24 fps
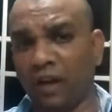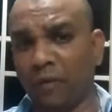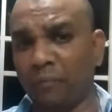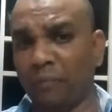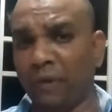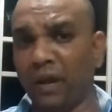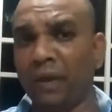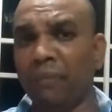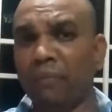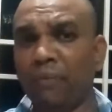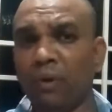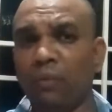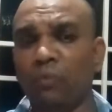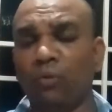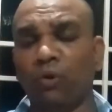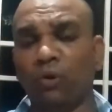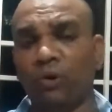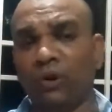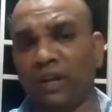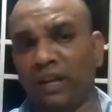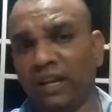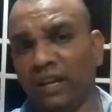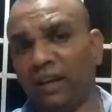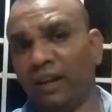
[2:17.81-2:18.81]
பைப்பை போட்டு
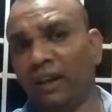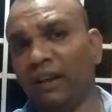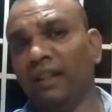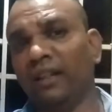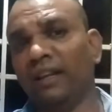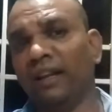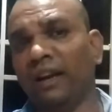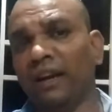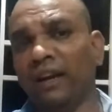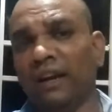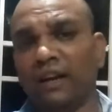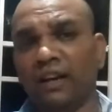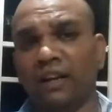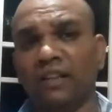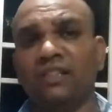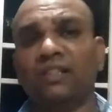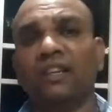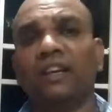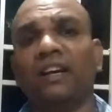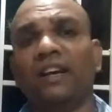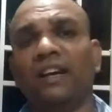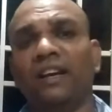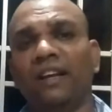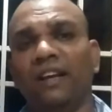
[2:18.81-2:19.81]
இங்கேருந்து எண்ணெய் கச்சா
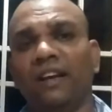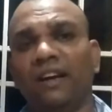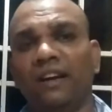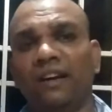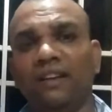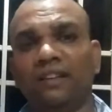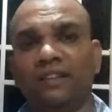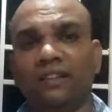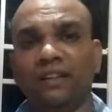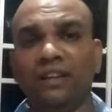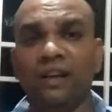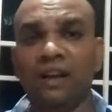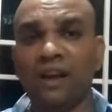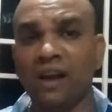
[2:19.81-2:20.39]
எண்ணெயை எடுத்து